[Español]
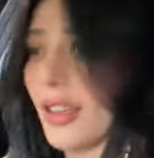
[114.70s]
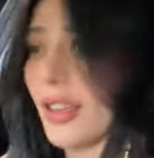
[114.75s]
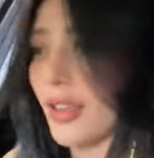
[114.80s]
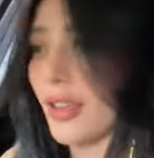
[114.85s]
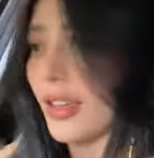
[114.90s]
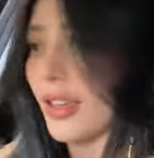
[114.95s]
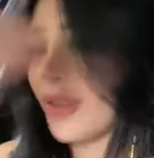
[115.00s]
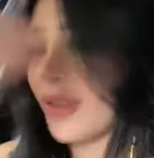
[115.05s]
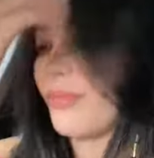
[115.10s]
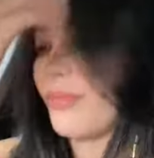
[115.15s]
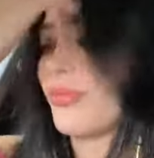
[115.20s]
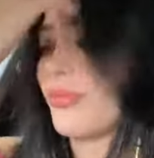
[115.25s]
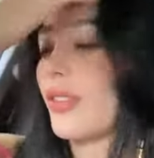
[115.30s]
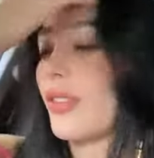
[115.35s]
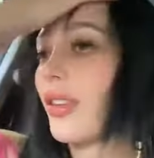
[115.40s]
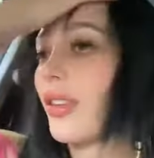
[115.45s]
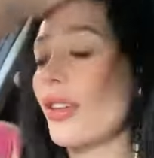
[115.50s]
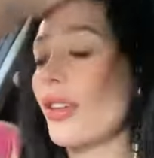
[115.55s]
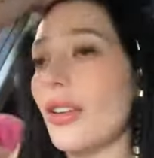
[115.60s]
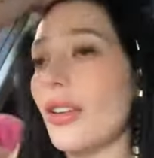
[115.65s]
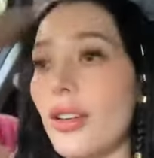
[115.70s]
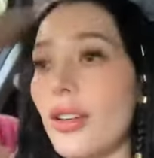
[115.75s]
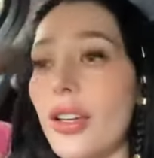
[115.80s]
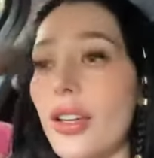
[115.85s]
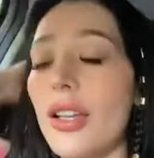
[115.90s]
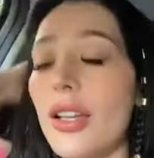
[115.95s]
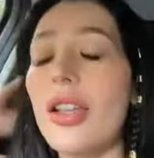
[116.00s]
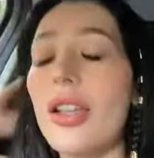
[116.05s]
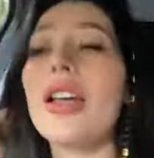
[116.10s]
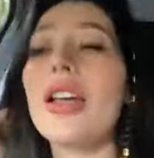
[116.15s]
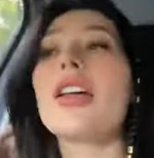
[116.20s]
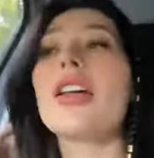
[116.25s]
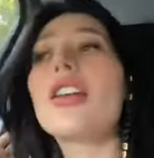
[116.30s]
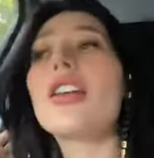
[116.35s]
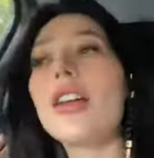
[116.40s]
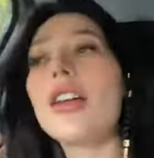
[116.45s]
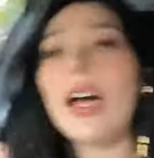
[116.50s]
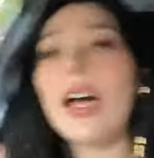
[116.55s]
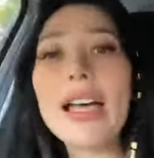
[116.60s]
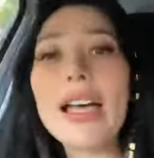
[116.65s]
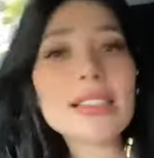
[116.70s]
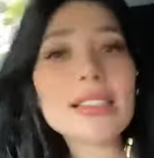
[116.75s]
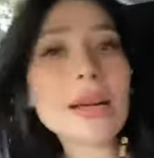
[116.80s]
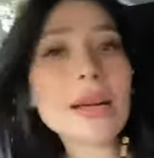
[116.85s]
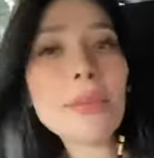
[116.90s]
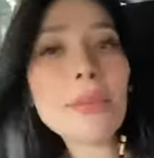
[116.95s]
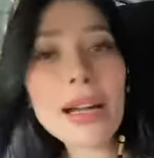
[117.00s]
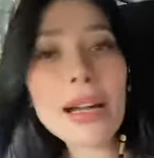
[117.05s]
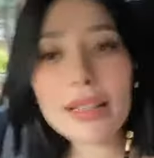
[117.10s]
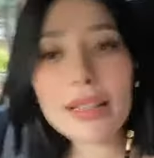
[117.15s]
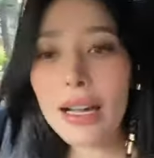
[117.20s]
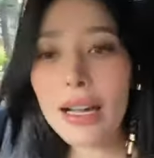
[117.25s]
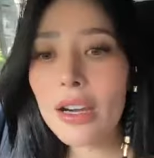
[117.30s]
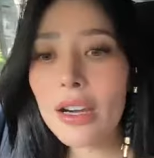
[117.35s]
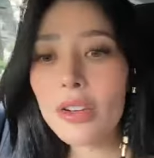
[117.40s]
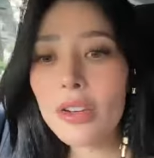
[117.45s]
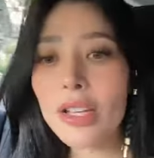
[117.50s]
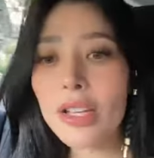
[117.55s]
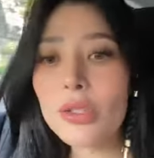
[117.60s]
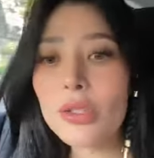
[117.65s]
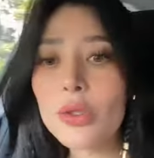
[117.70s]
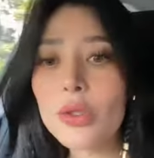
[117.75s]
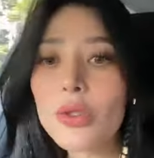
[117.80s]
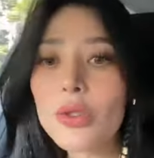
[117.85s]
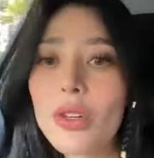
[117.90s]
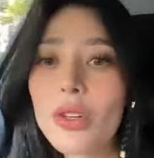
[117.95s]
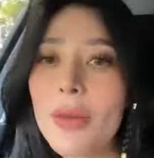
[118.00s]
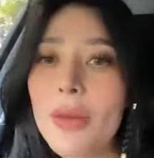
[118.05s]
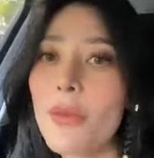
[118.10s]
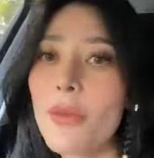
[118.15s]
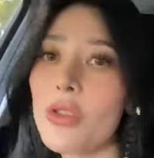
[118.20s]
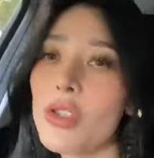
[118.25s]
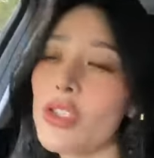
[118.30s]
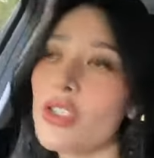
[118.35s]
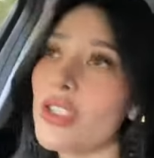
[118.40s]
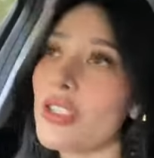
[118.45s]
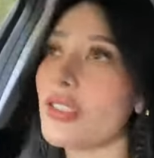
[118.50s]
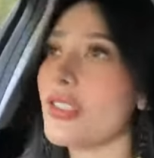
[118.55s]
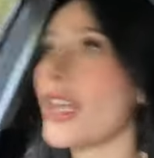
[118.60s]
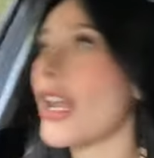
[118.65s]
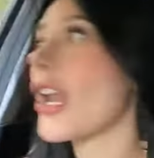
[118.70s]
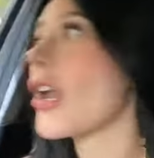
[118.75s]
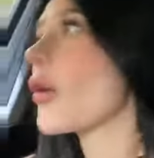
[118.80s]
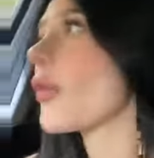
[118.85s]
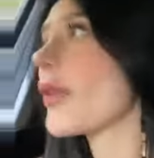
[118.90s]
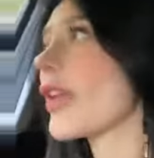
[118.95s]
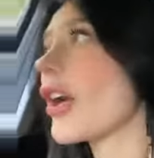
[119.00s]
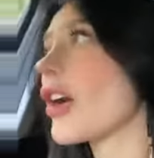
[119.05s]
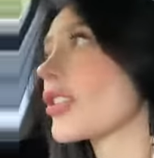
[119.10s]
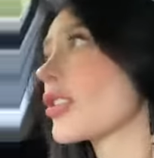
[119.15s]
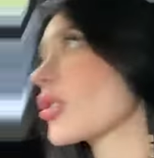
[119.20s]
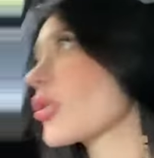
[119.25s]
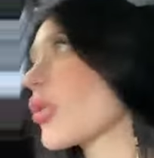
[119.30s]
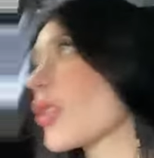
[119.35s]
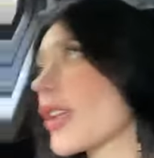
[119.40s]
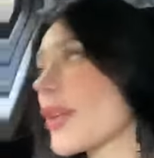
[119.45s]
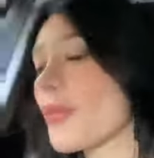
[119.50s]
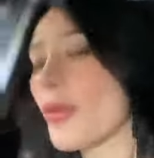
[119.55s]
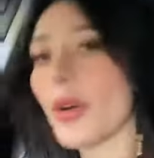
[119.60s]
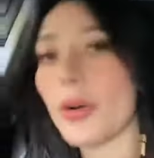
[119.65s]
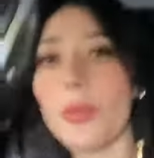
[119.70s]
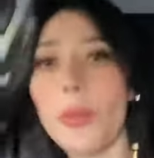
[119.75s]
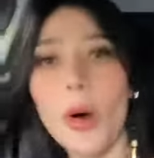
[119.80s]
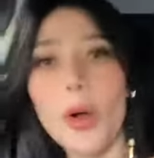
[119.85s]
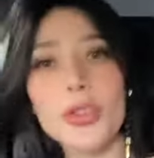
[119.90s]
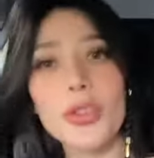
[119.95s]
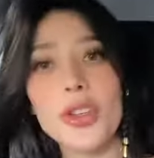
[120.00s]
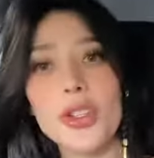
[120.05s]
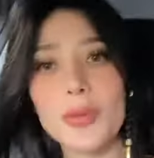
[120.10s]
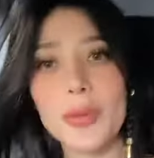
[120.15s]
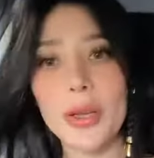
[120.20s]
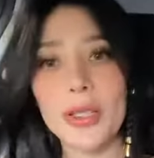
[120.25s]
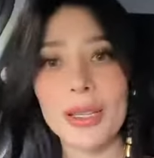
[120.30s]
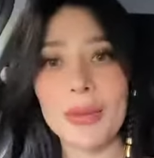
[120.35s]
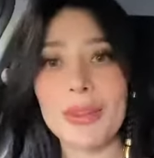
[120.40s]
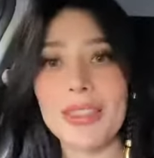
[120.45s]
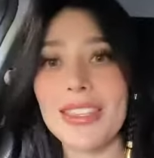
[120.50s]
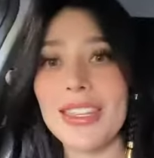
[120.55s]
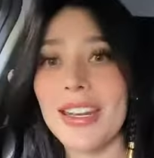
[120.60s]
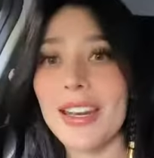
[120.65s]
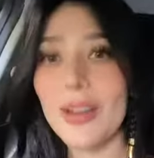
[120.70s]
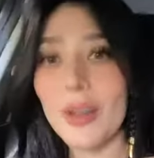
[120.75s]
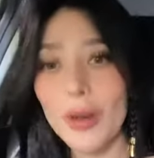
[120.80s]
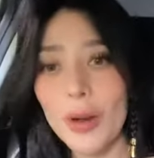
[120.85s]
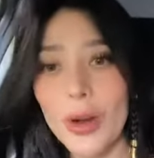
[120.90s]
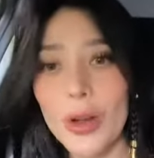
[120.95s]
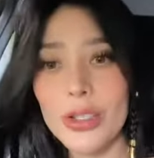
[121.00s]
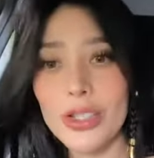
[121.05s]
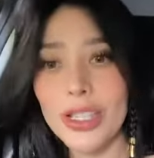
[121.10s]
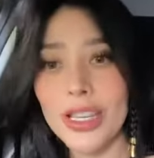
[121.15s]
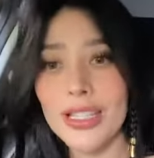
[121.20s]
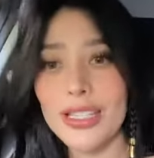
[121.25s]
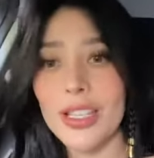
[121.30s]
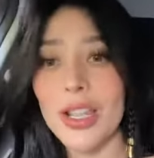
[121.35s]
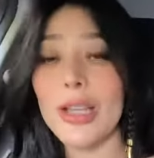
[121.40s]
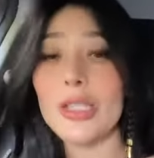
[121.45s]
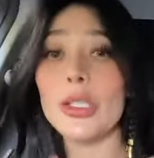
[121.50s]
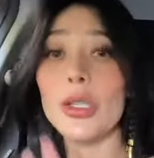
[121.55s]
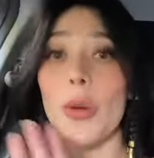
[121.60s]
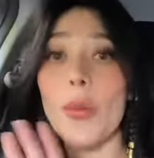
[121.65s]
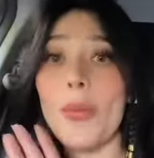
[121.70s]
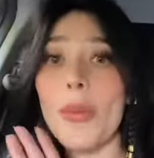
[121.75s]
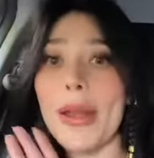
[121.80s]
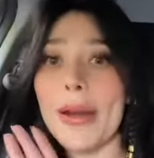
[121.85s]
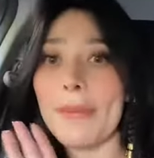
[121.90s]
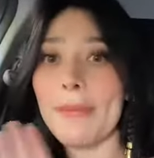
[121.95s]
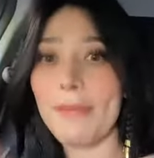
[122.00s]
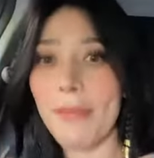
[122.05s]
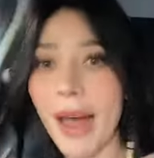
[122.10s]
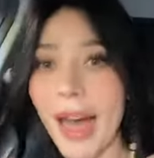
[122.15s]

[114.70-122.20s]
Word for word: eh, esta marca, lo que es Suzuki. Muchos tienen ubicado Suzuki por motos, pero también tiene coches super